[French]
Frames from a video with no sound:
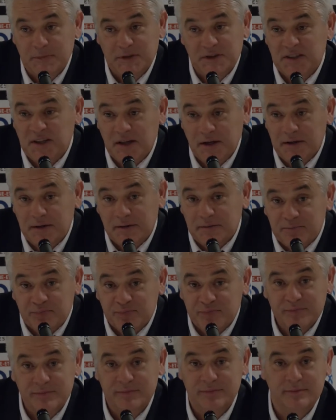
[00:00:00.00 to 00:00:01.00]
Mais ça,
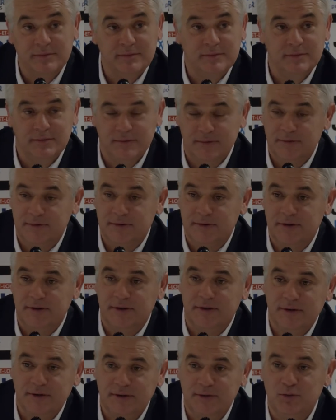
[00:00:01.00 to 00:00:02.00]

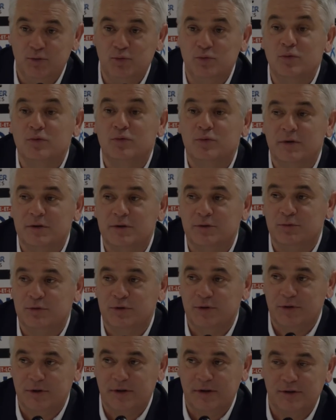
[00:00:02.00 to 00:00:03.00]
nous, on doit se
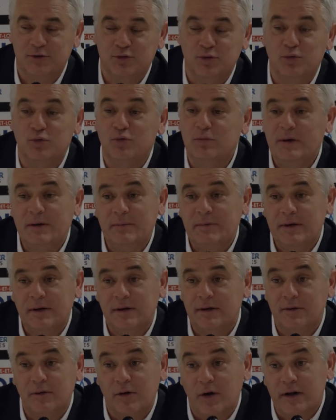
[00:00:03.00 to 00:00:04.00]
concentrer sur nous-mêmes.
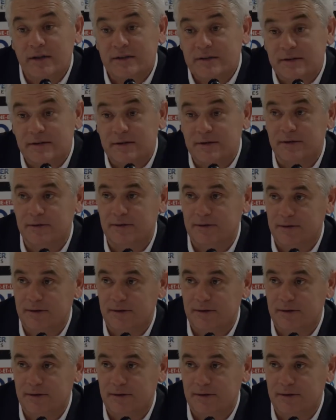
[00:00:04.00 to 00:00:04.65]
Hein. Le reste,